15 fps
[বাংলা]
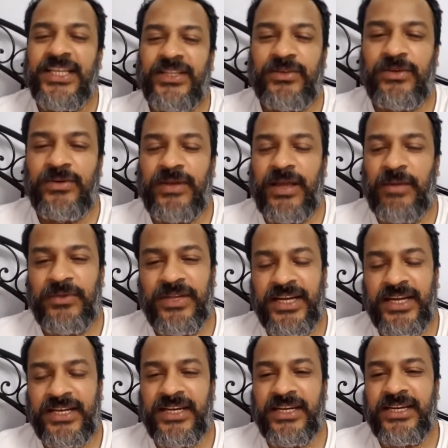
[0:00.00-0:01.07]
তো এমনই
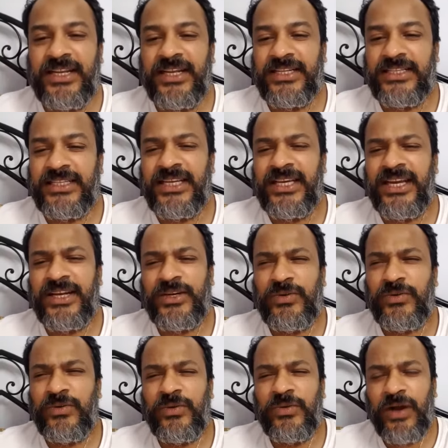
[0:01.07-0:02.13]
একটা ডেতে
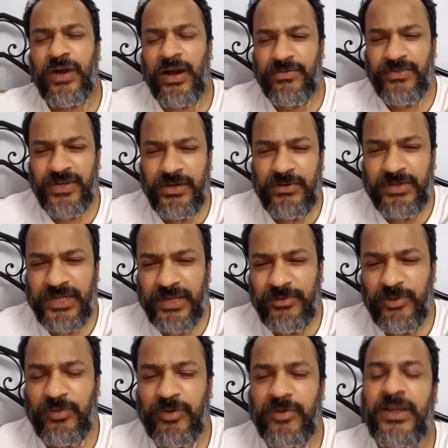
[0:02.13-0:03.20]
একটু আফটারনুন টাইম
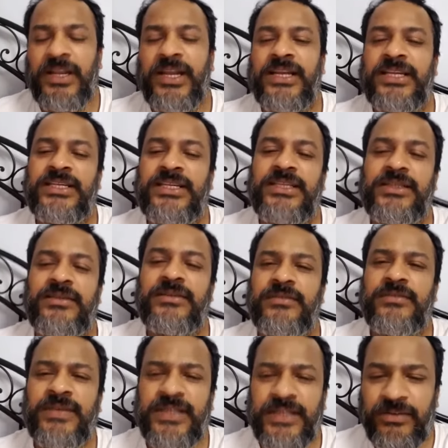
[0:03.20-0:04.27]
দুপুরবেলা আর কি
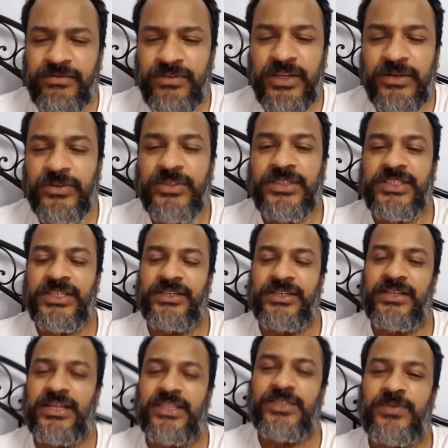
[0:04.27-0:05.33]
মানে ইভিনিং হচ্ছে
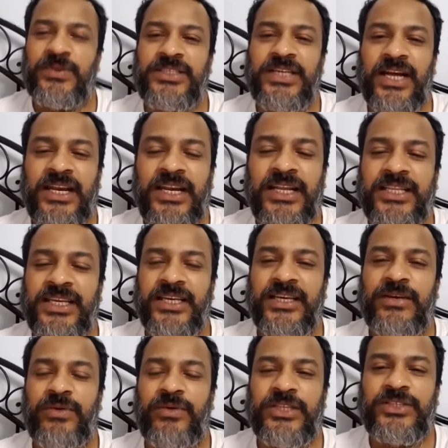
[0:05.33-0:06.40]
হাজব্যান্ড জানলা
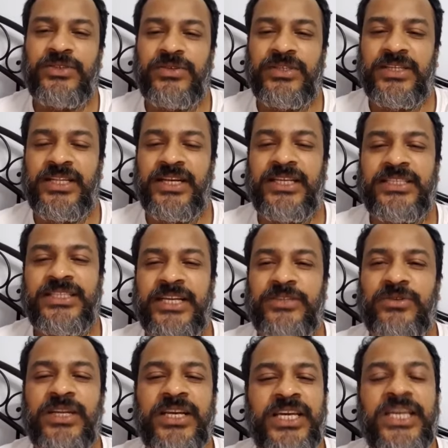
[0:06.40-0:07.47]
থেকে ওয়াচ করতে থাকে যে
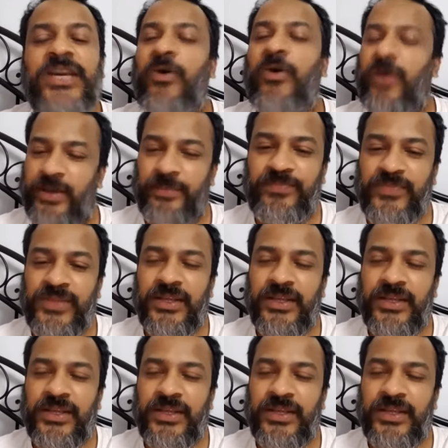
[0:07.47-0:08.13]
অ্যাকচুয়ালি কী হয়